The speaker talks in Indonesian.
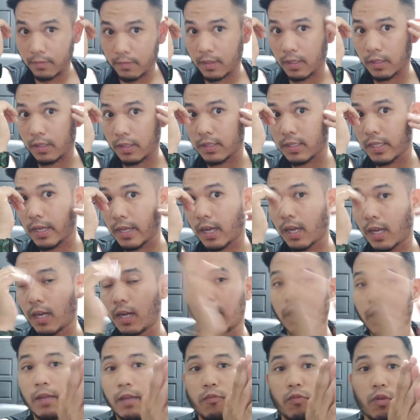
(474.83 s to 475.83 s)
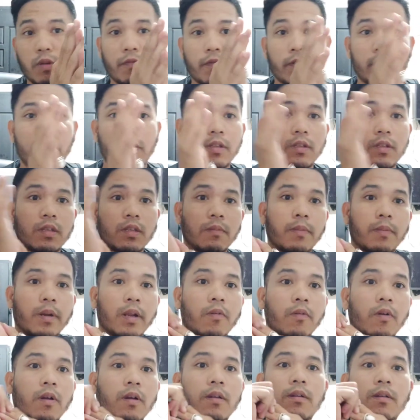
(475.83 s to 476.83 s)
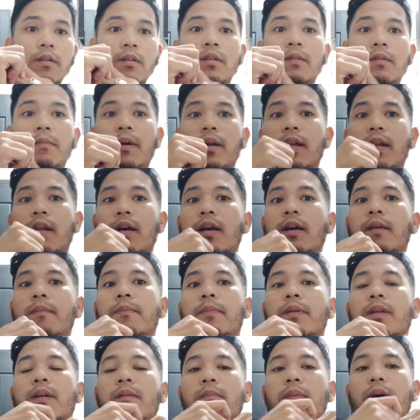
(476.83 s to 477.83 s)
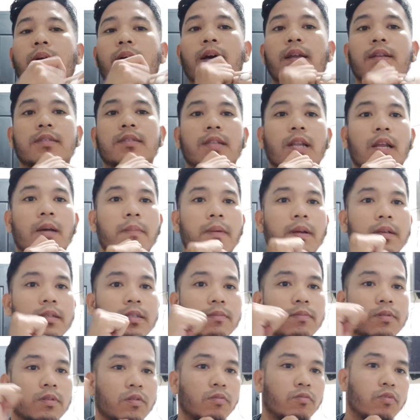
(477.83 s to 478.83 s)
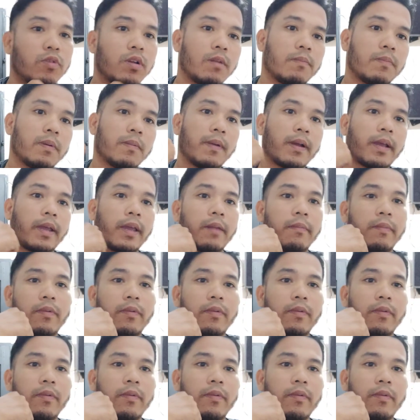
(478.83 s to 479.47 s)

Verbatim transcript: nanti saya akan lagi buat video tentang brewok gimana perkembangan selama satu bulan pemakaian